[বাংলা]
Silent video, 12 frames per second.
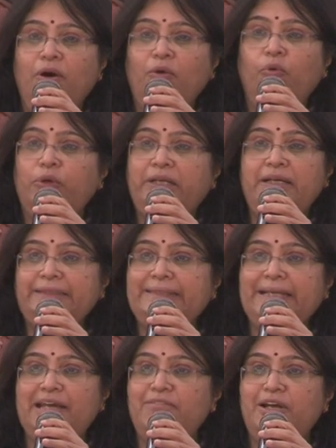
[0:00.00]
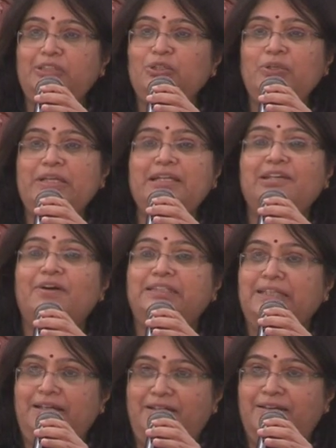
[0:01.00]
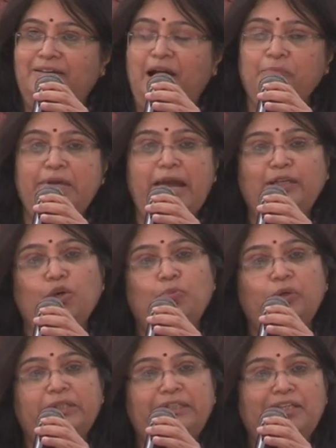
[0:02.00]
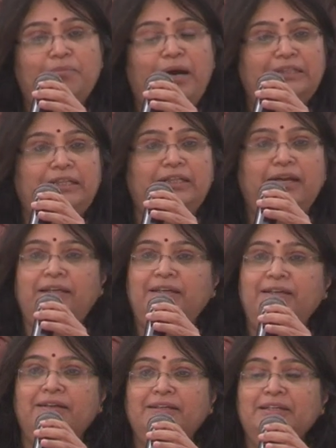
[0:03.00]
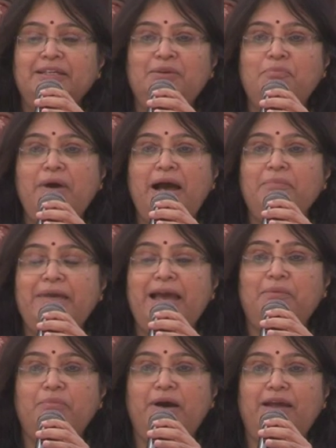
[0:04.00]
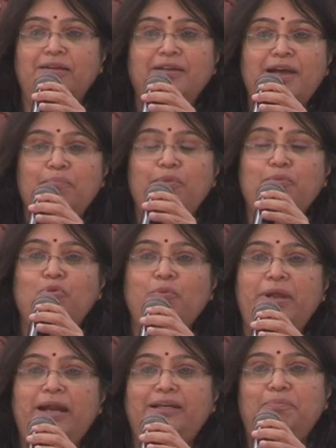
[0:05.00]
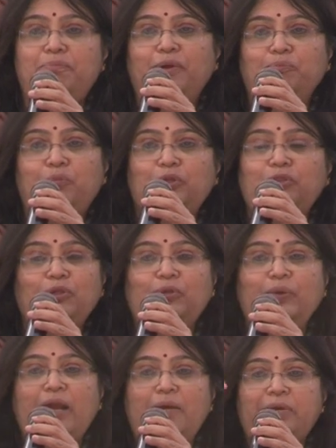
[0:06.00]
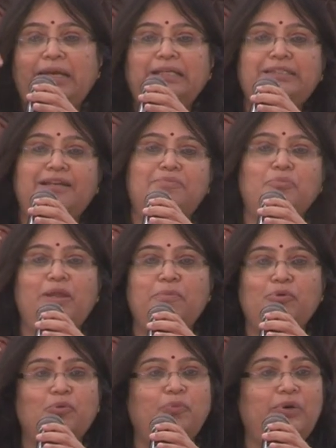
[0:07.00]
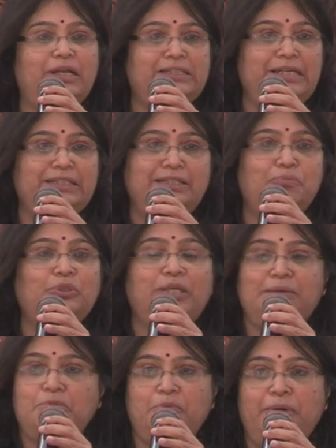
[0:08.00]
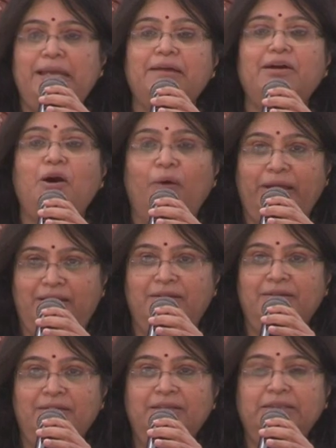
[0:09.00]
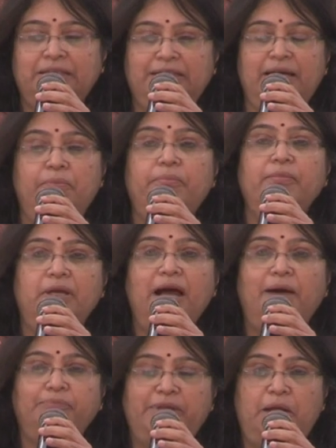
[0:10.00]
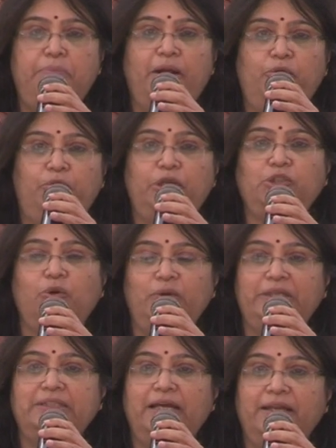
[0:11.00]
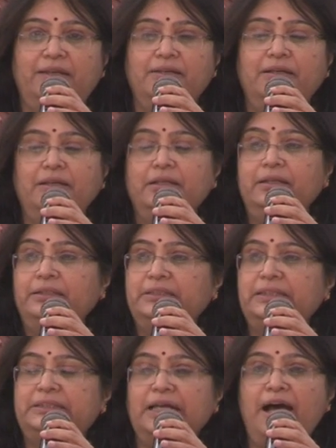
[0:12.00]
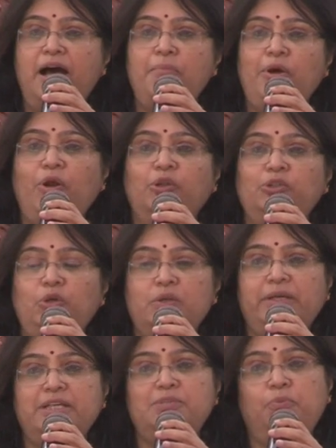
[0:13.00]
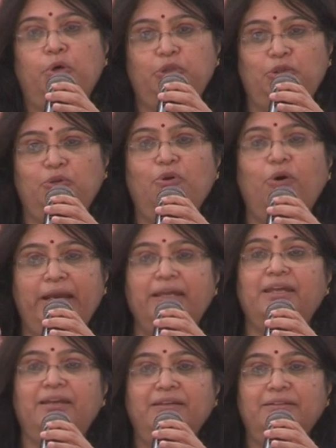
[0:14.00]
কঠিন রাস্তা নেওয়ার জন্যই নেওয়া যায় না আমি একটা উপজাতির ভাষা জানি কিংবা আমি একবার বীরভূমের একটা প্রত্যন্ত গ্রামে গেছিলাম বলে একটা উপন্যাস লিখতে বসলাম এভাবে লেখা হয় না সেটা আপনারা পাঠকরা সকলেই জানেন যে যা আমার অন্তরকে স্পর্শ করেনি